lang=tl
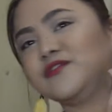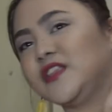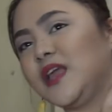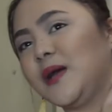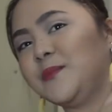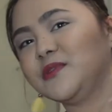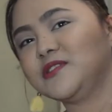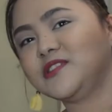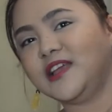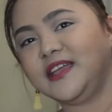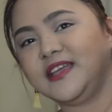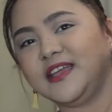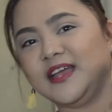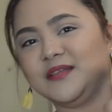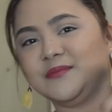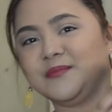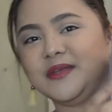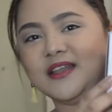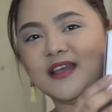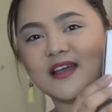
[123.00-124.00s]
Tapos,
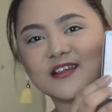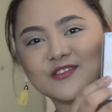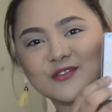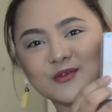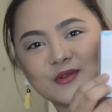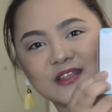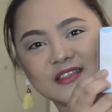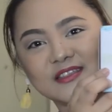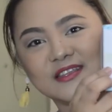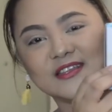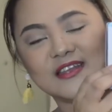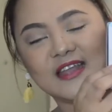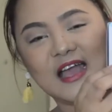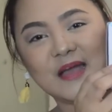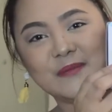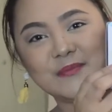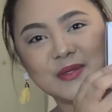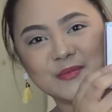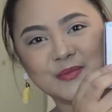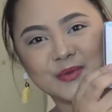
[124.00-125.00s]
ayan, may nakasulat din,
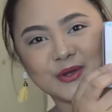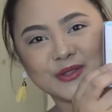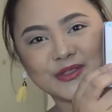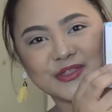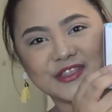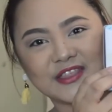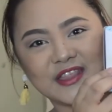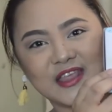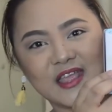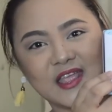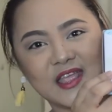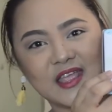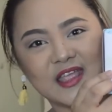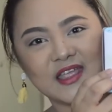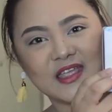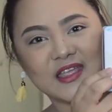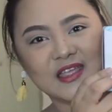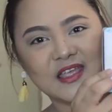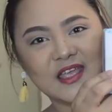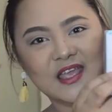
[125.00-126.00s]
Happy
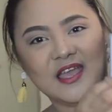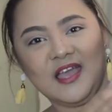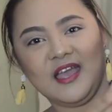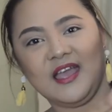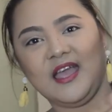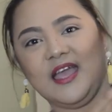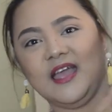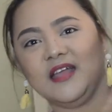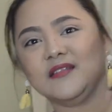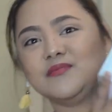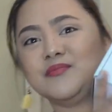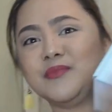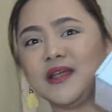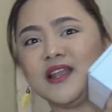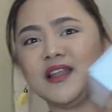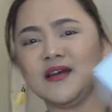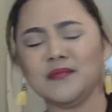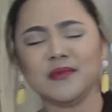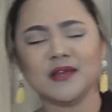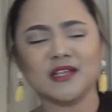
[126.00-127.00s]
Birthday. And may
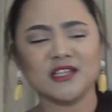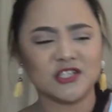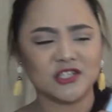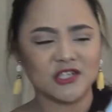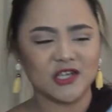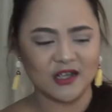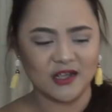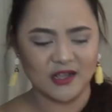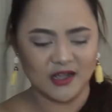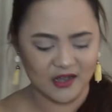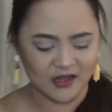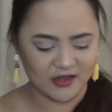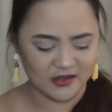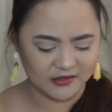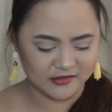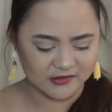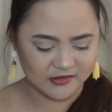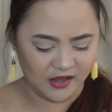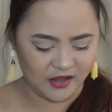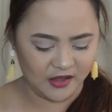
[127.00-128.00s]
laman siya,
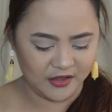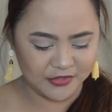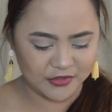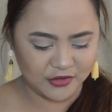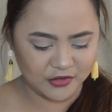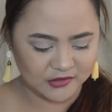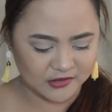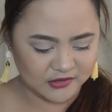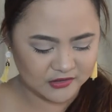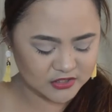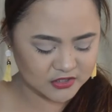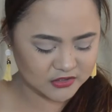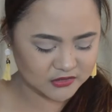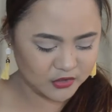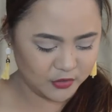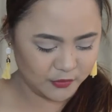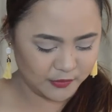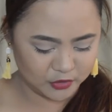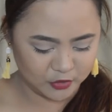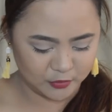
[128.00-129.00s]
guys. I thought it's just
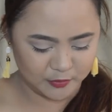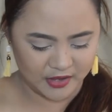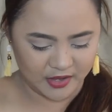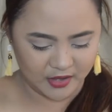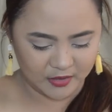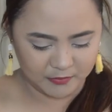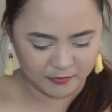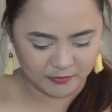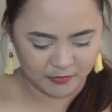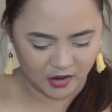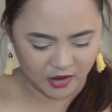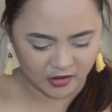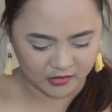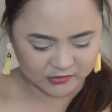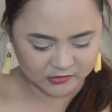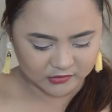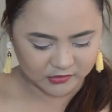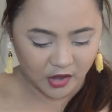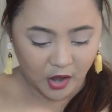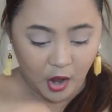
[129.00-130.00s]
going to be a
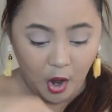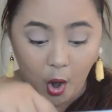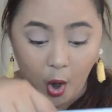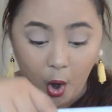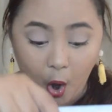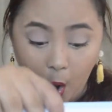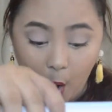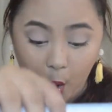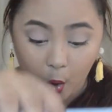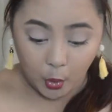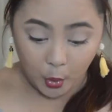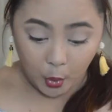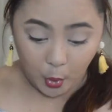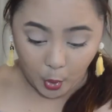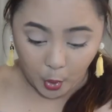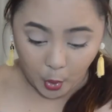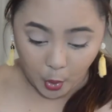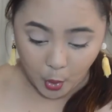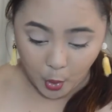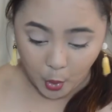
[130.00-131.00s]
box.
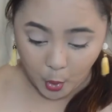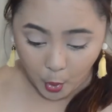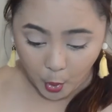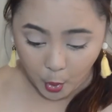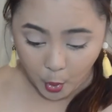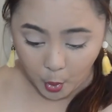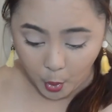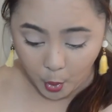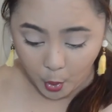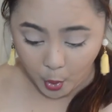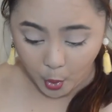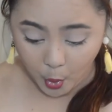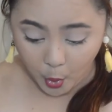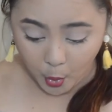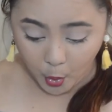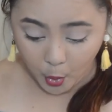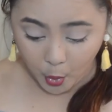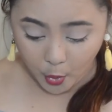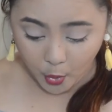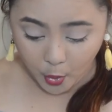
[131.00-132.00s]

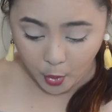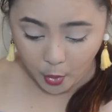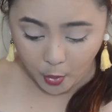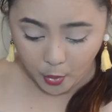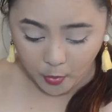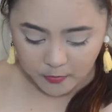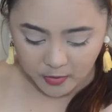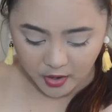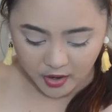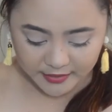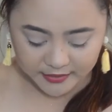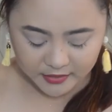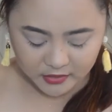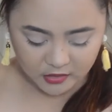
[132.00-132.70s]
Oh my